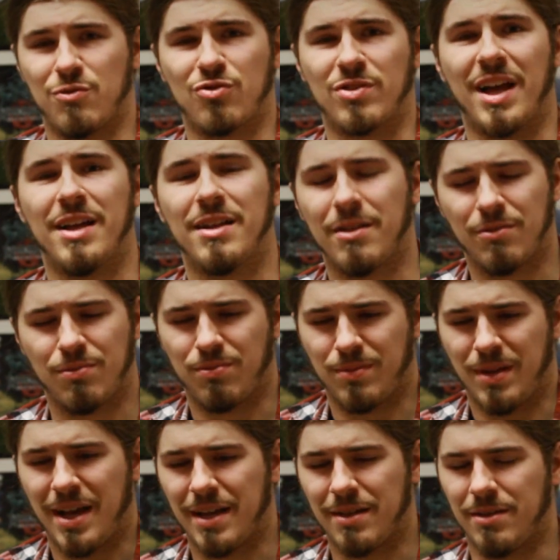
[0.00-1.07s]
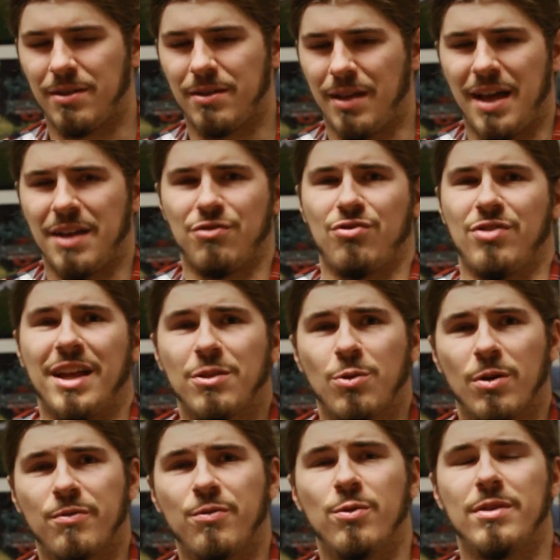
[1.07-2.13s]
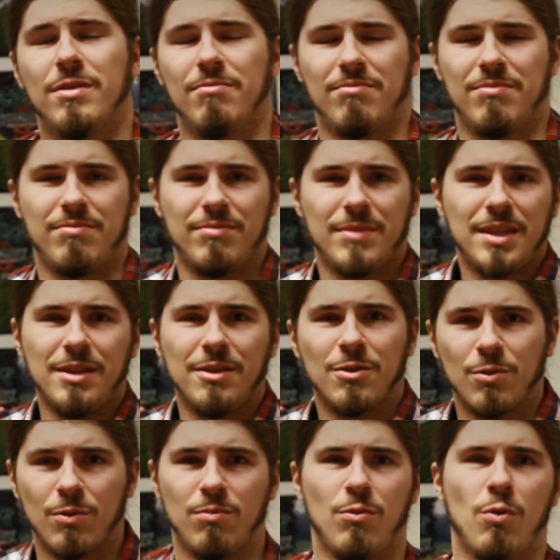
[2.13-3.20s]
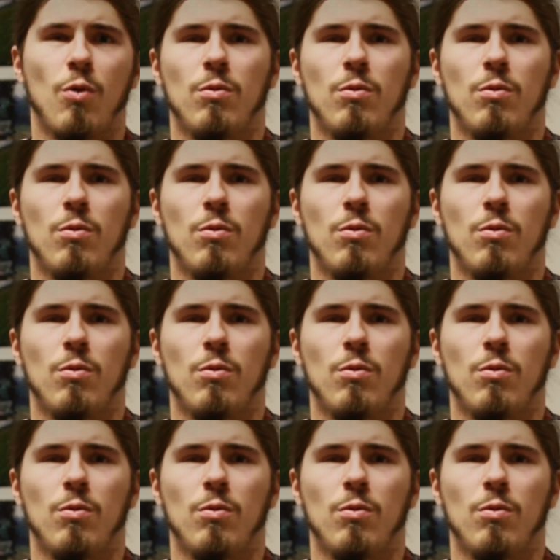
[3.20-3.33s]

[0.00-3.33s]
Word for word: Sta äh, ja, Standort für die